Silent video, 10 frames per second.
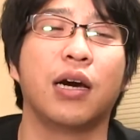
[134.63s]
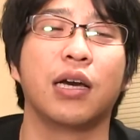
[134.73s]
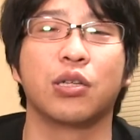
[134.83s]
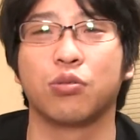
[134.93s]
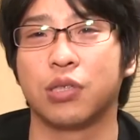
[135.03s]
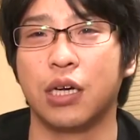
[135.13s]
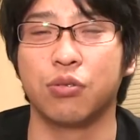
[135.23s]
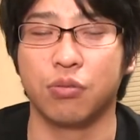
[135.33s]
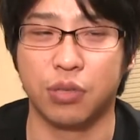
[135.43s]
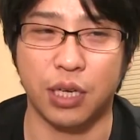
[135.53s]

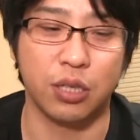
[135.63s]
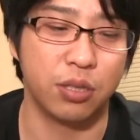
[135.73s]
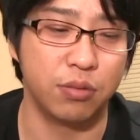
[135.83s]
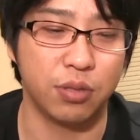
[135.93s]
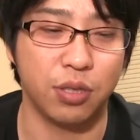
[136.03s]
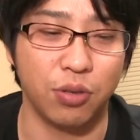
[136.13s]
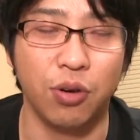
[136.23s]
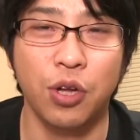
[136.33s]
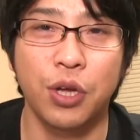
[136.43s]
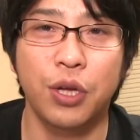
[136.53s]
ハイハットスタンドを使ってるんですけ
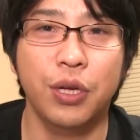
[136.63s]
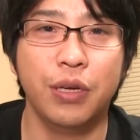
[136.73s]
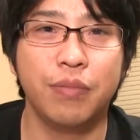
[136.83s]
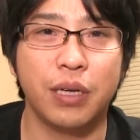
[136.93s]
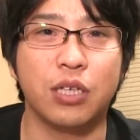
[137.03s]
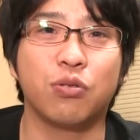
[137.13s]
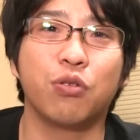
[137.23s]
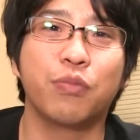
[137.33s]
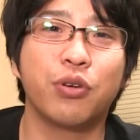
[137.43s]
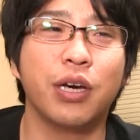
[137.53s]
どまあねそ
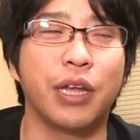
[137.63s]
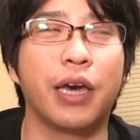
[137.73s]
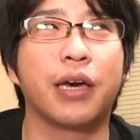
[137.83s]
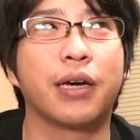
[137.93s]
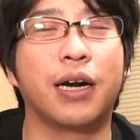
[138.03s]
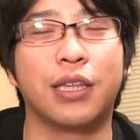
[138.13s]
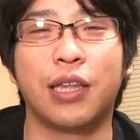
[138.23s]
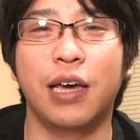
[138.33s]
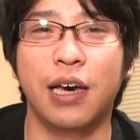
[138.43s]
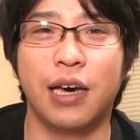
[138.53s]
れをもう一回ね買って